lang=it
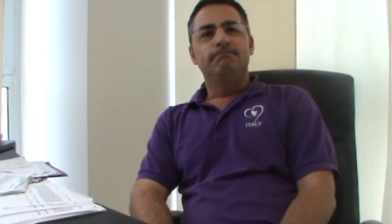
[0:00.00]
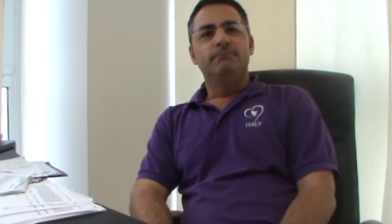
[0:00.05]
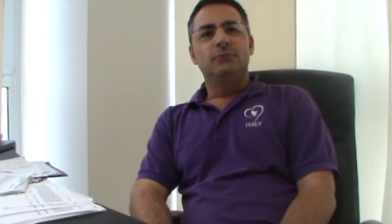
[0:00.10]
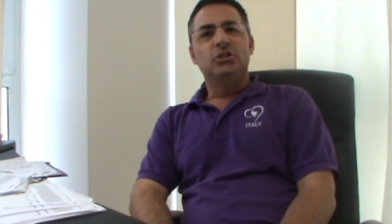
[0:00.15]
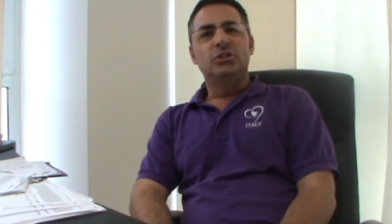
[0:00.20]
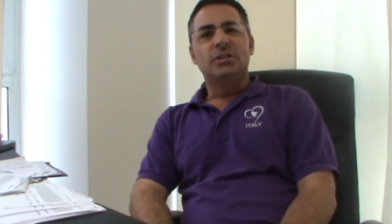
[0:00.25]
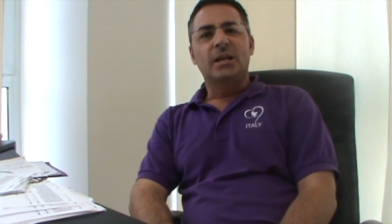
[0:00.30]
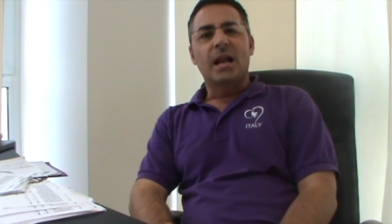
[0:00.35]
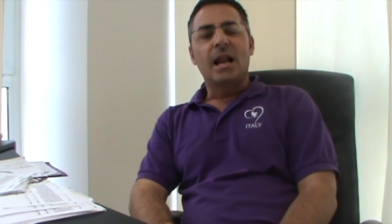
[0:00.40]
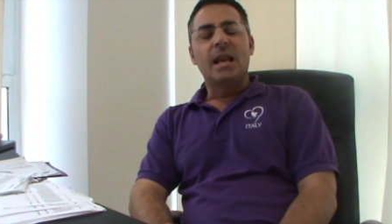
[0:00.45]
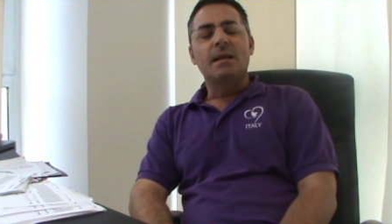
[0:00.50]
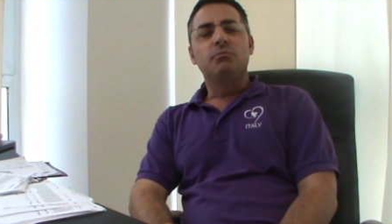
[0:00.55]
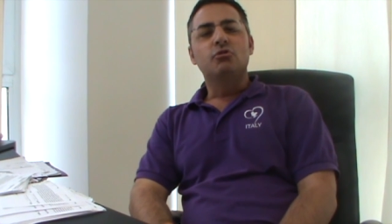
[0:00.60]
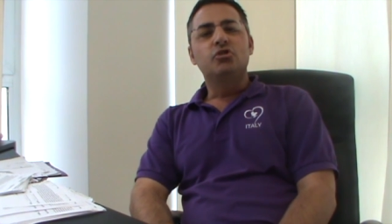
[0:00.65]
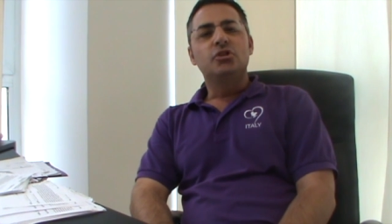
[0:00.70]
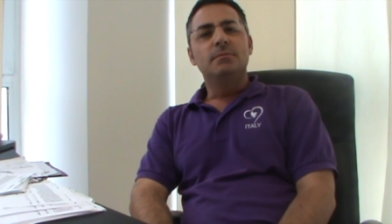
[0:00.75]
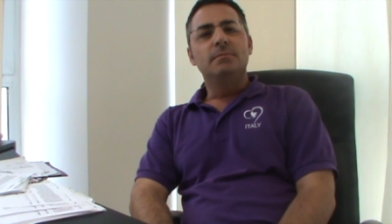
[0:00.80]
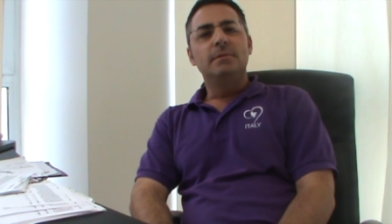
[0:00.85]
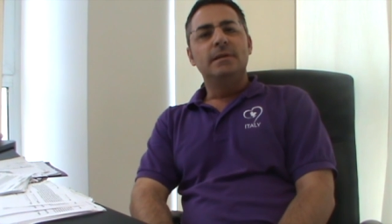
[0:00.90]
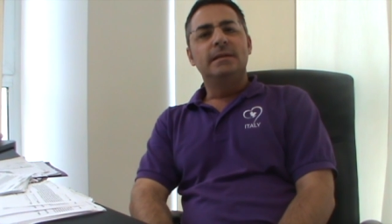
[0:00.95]
ci sarà la
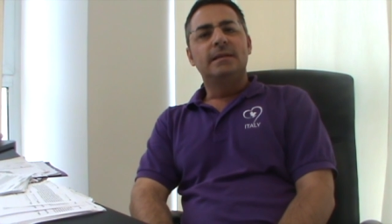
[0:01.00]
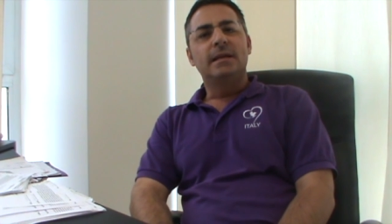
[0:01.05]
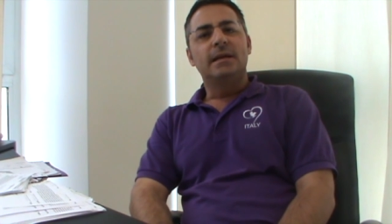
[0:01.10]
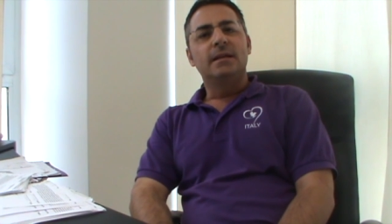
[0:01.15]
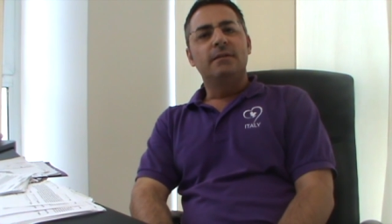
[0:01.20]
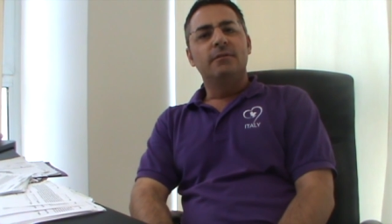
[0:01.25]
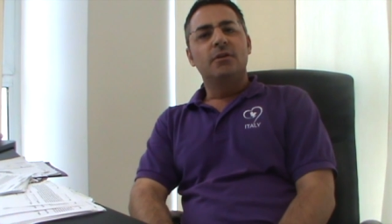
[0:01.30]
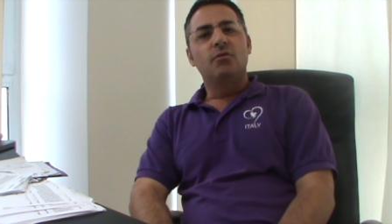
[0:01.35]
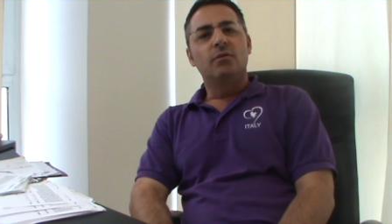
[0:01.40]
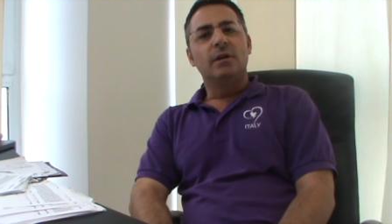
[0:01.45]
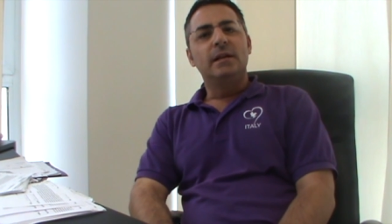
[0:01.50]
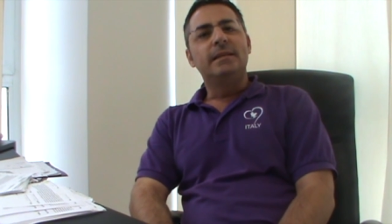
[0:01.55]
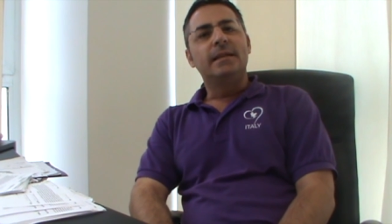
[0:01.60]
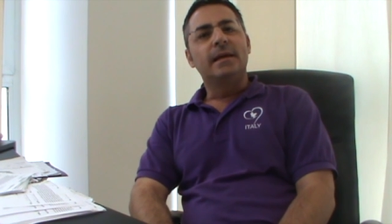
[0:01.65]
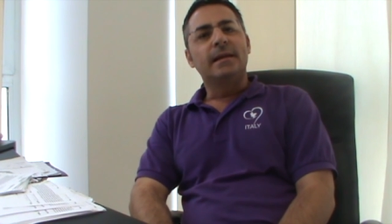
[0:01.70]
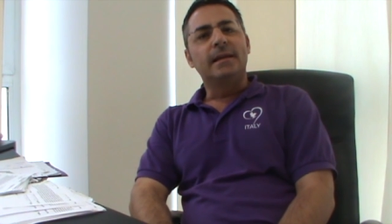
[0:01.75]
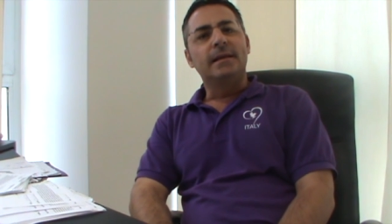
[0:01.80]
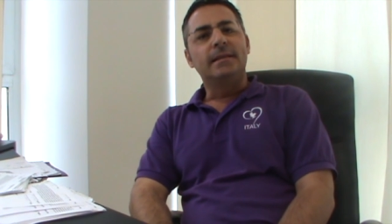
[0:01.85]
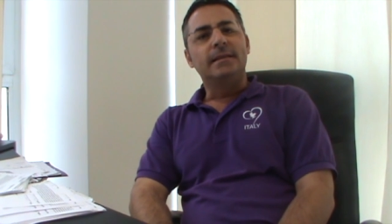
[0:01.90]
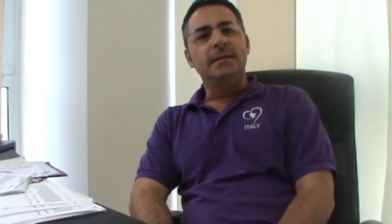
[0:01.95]
possibilità di avere
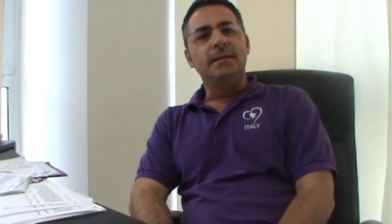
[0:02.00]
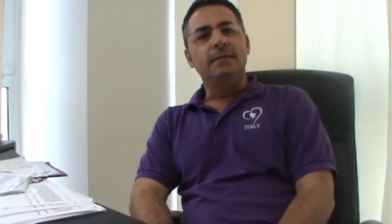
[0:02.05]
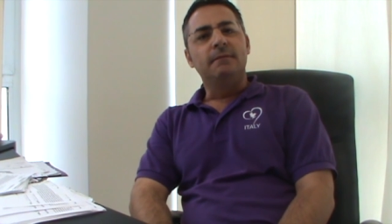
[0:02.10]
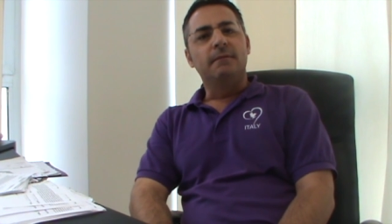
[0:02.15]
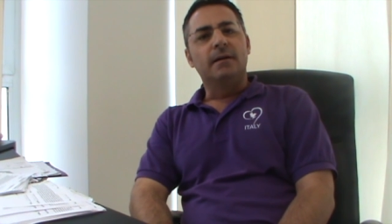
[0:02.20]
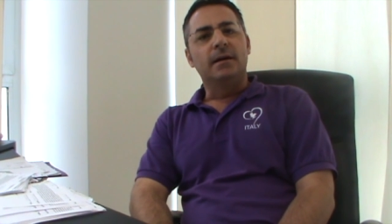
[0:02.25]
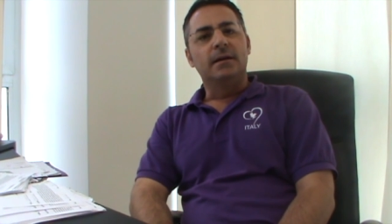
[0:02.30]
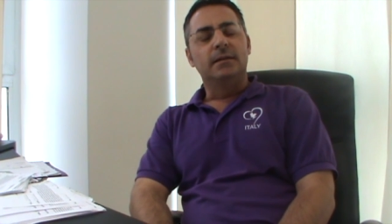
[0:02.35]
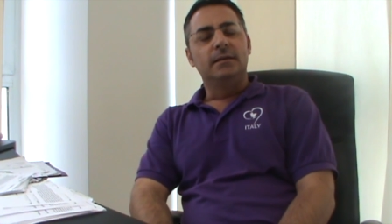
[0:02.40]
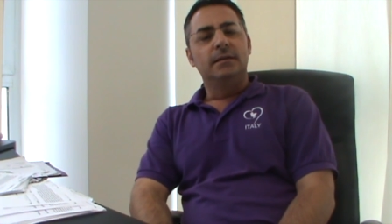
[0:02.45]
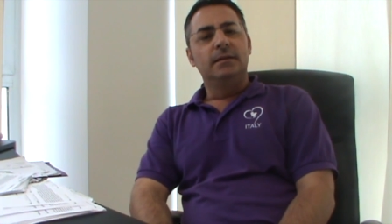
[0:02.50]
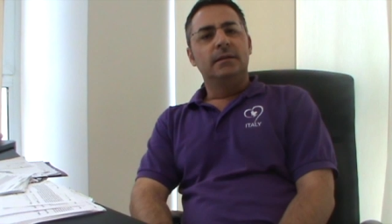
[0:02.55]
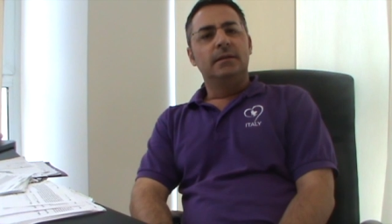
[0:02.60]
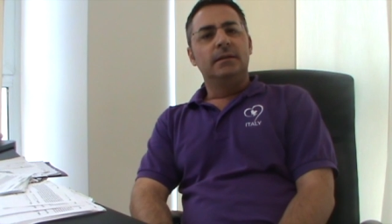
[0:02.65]
un'alternativa,